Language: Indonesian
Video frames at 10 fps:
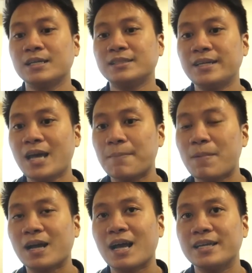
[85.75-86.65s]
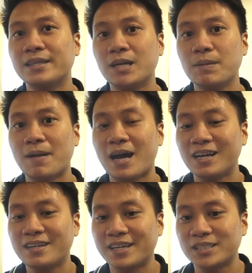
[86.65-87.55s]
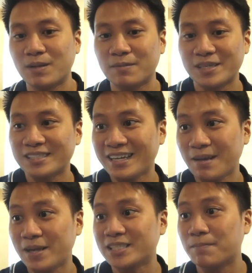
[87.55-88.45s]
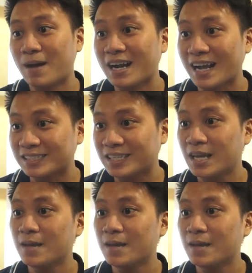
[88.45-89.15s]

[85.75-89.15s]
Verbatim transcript: Jadi apakah ini lebih mahal dari 9 persen yang biasa bank kasih?